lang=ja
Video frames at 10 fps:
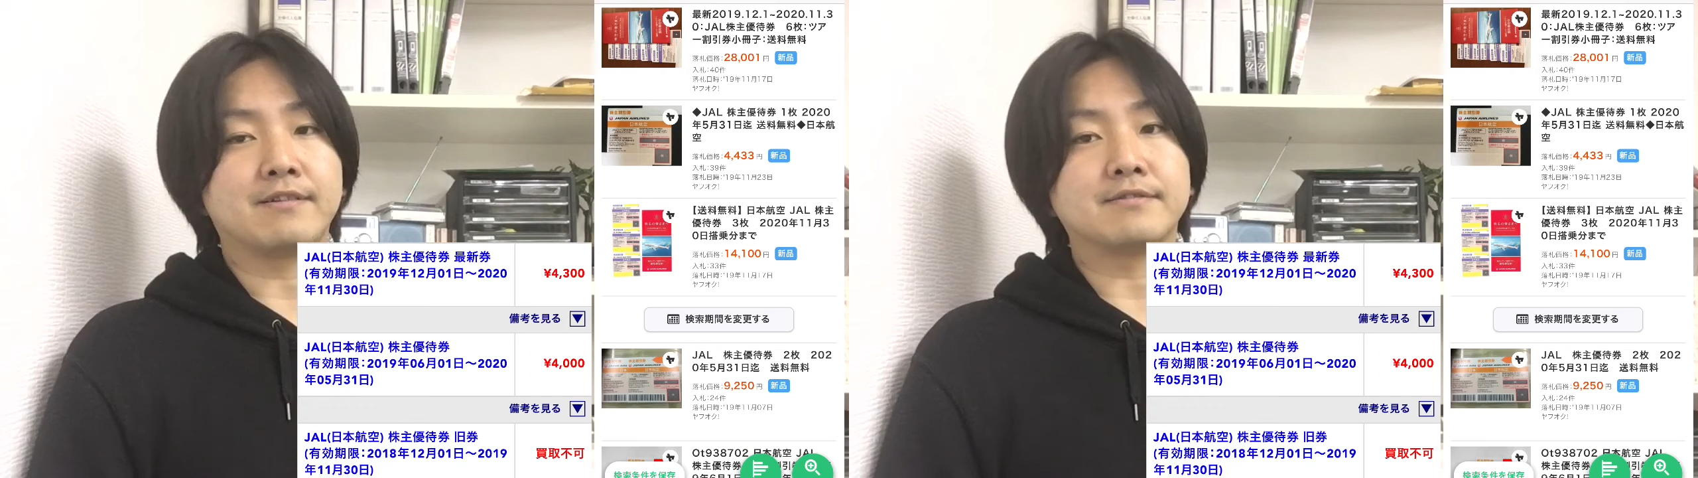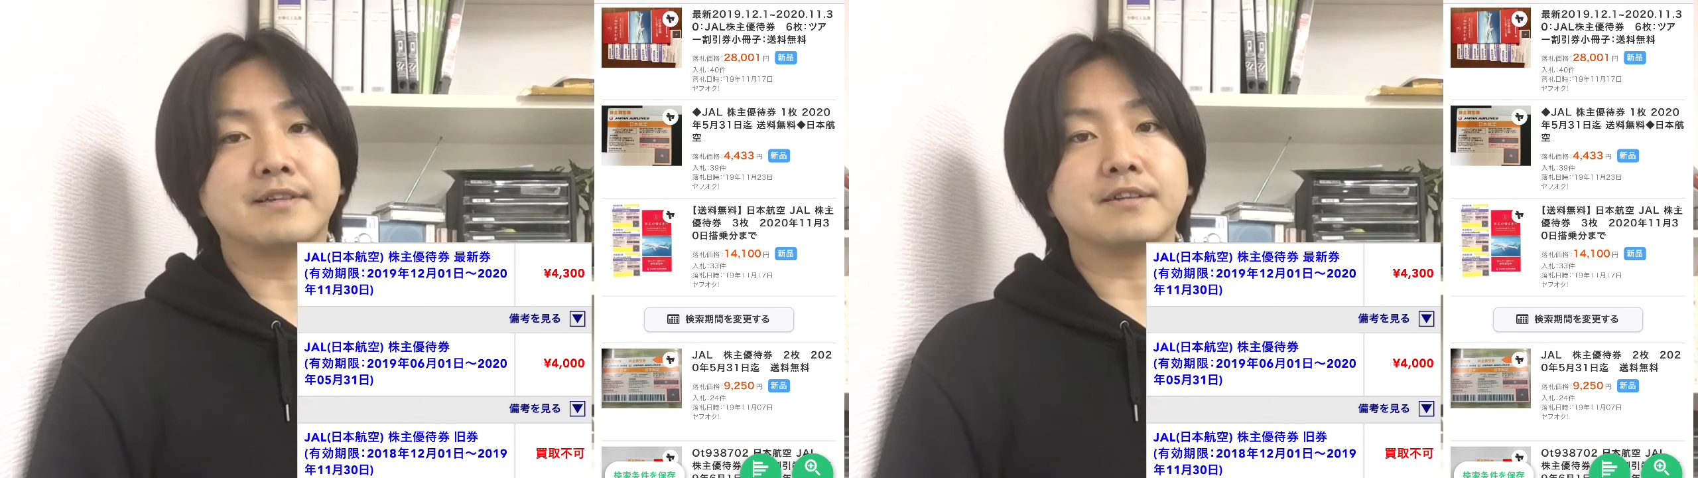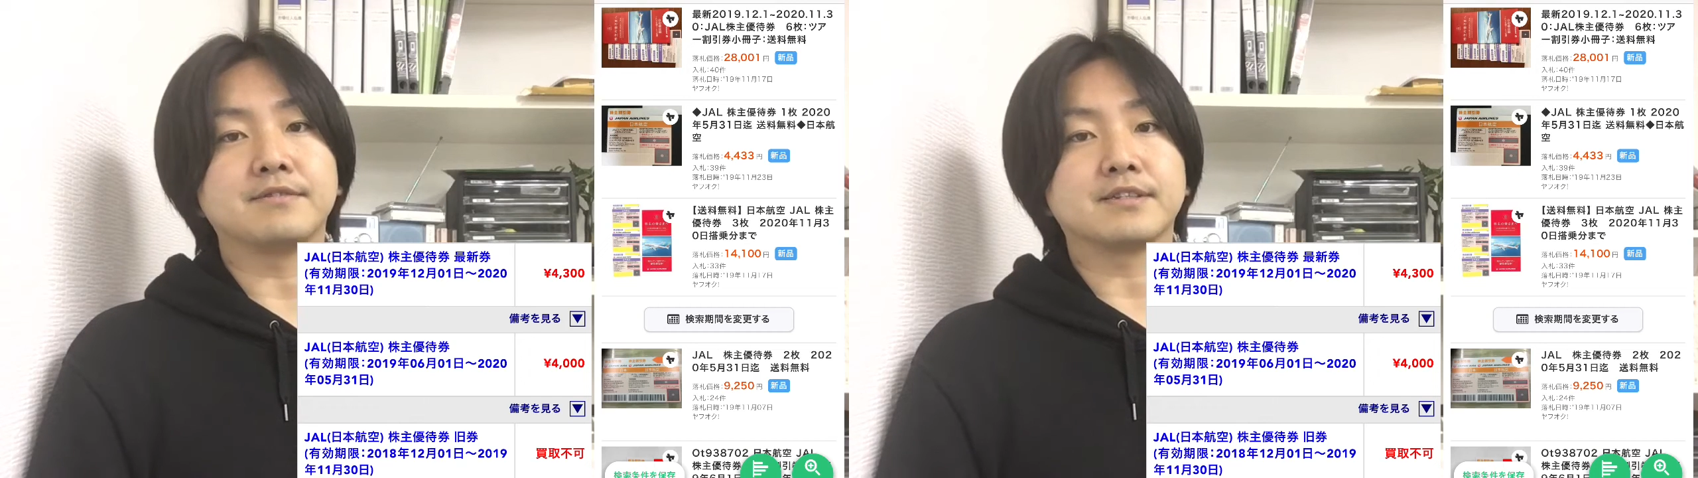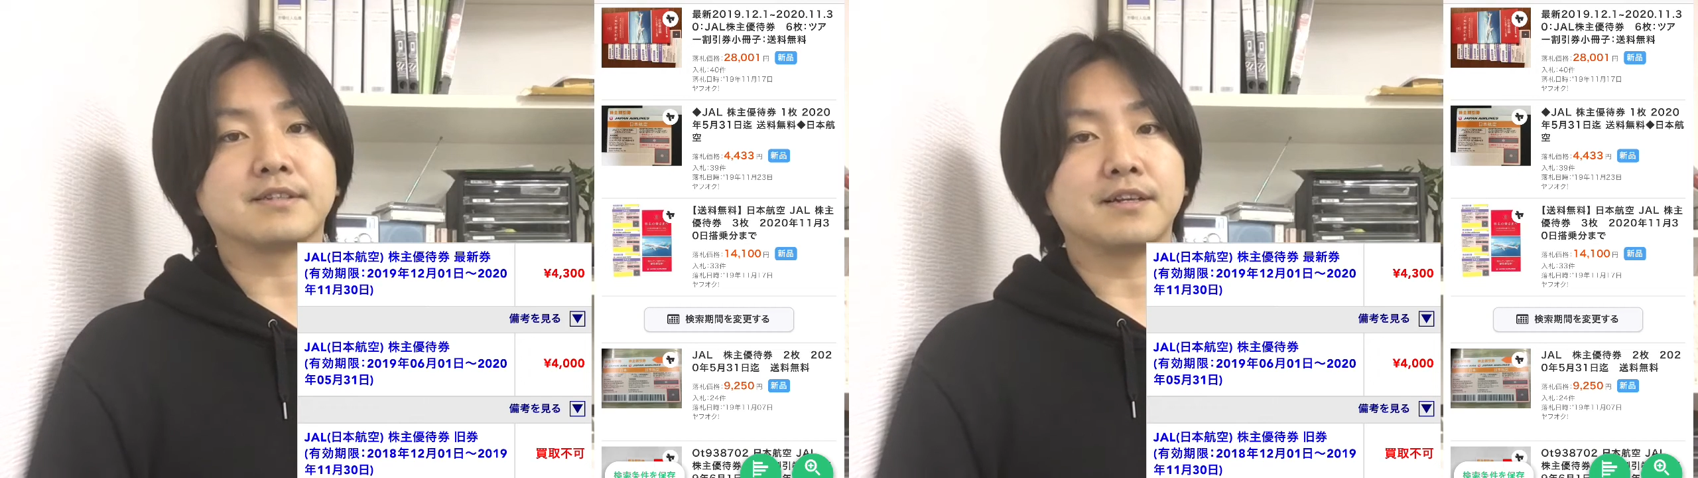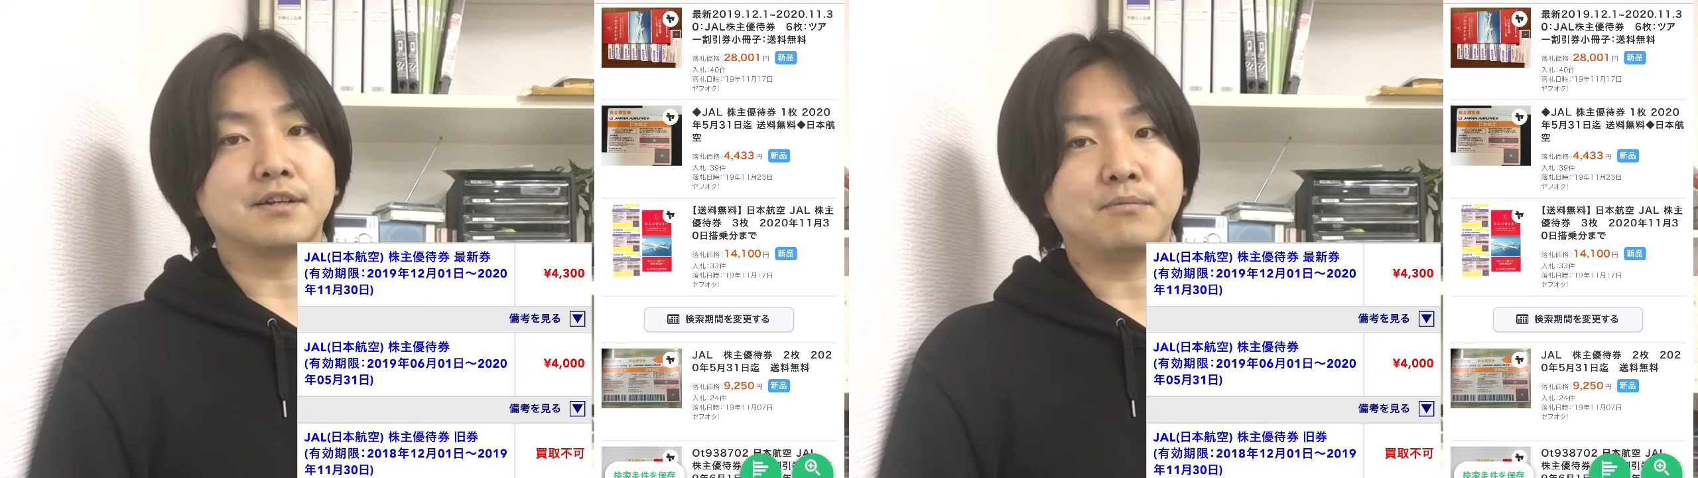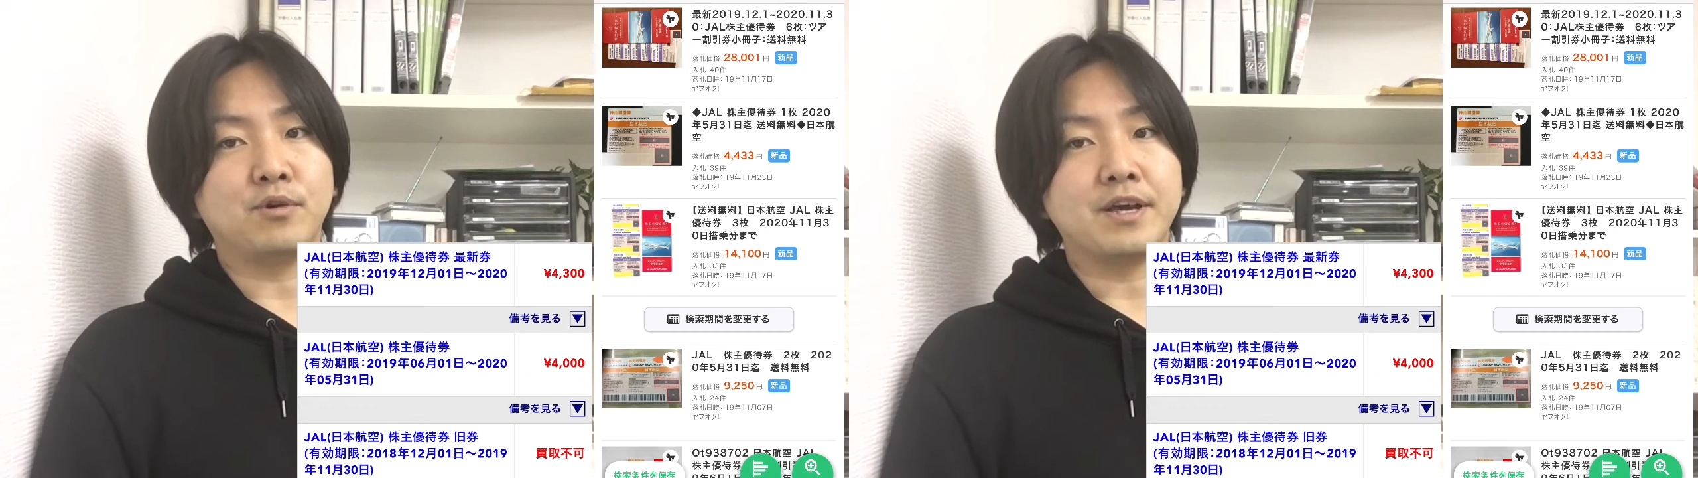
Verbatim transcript: 額になるんですけれども、